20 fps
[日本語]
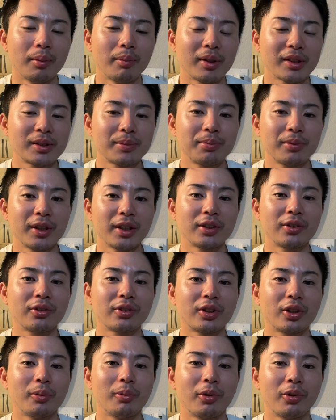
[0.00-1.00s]
まあ、
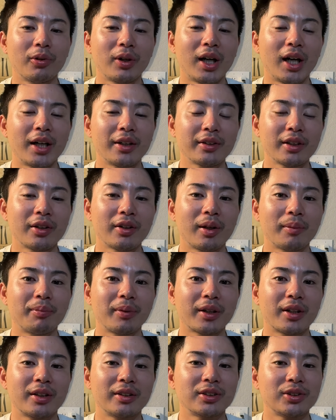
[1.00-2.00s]
スプリットっていうボールはある程度やっ
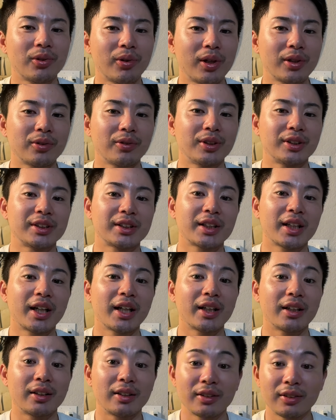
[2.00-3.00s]
ぱストレートに近
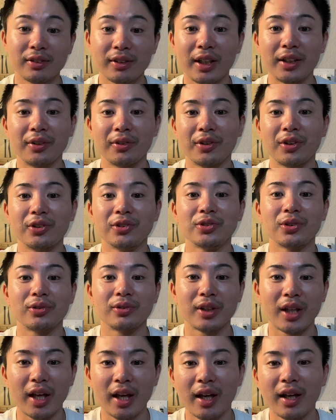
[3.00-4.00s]
いぐらいの球
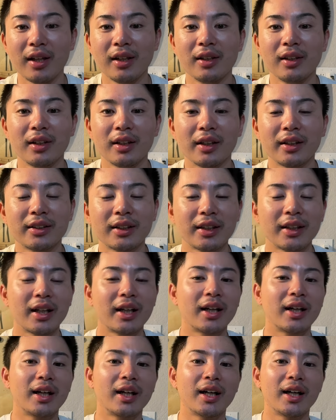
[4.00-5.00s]
速で、た
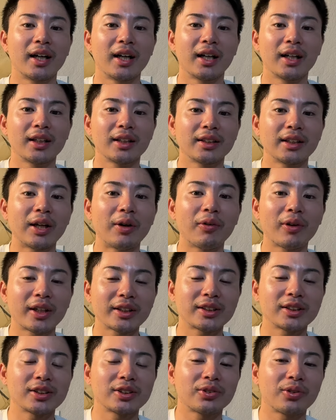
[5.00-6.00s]
だ、あなおか
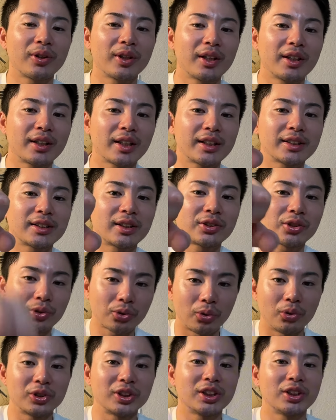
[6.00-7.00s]
つそれに対してちょっ
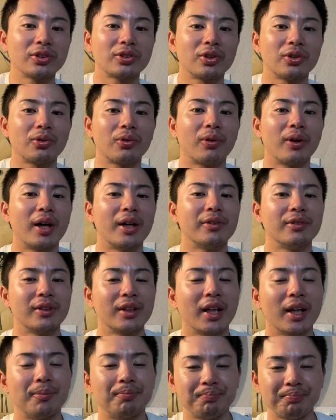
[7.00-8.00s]
と落ちるっていうところがあるん
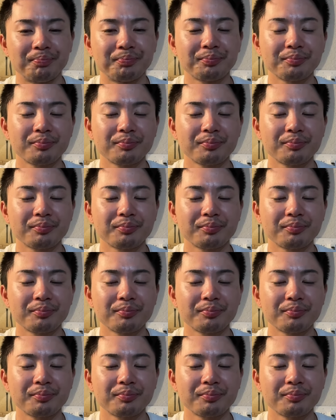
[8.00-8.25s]
で、